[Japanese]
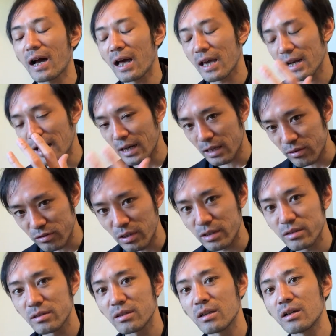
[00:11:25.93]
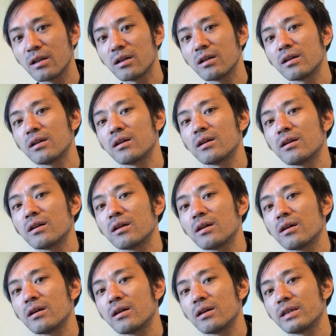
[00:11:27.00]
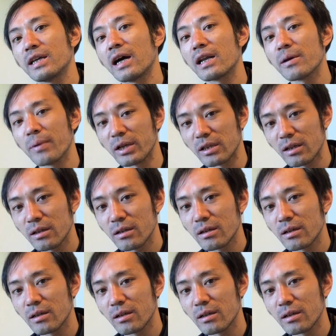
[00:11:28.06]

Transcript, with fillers: 変えられるですやればね